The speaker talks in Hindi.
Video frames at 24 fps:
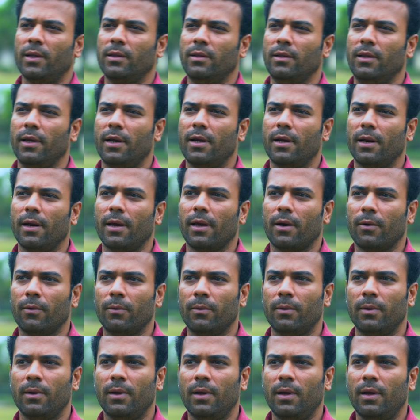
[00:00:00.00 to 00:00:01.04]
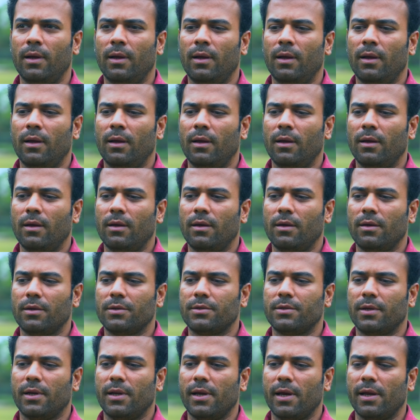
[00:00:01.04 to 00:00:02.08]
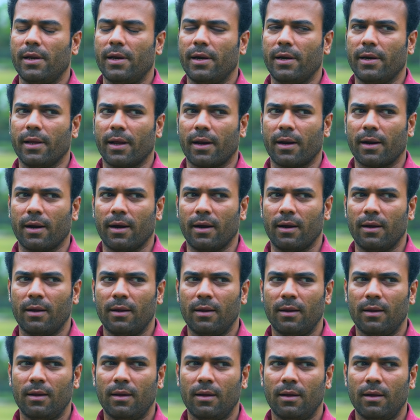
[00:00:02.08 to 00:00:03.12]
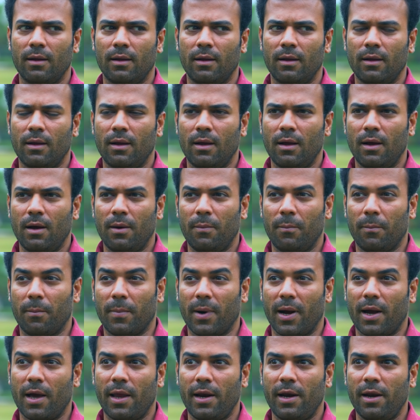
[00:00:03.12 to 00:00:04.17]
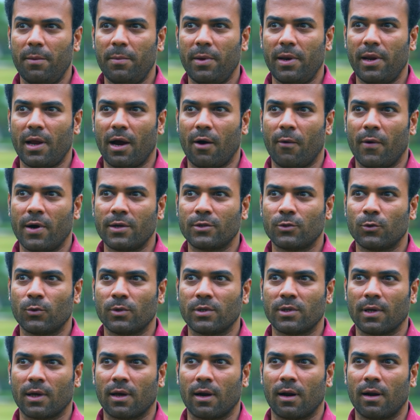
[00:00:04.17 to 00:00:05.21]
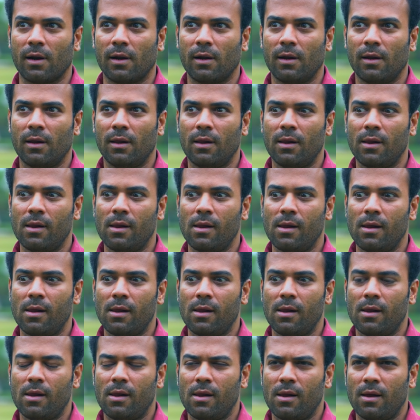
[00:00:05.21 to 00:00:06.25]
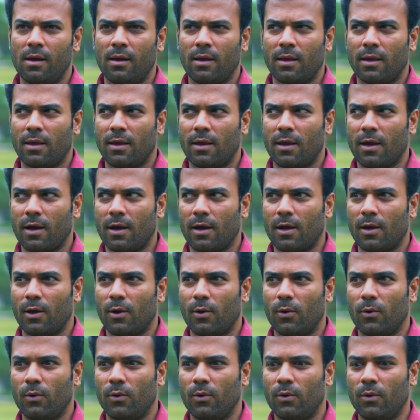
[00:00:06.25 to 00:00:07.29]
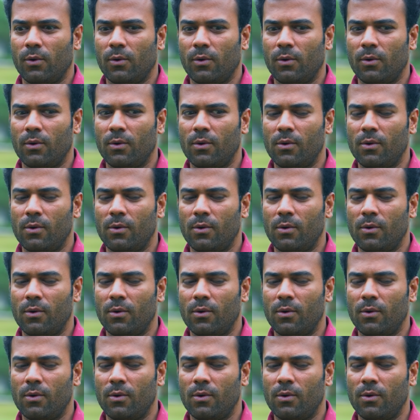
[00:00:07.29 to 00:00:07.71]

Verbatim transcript: इसको मैं दिखने रहा इसलिए नहीं डर रहा मगर इन्हें मेरी आवाज सुन सक रहा क्या करूं?